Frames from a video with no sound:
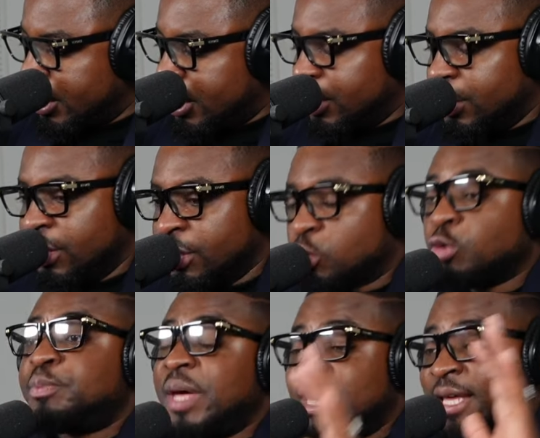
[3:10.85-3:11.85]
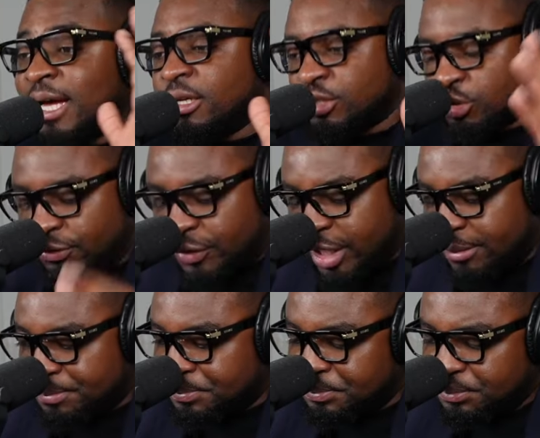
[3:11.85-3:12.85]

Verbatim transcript: Et tout le pays a chauffé,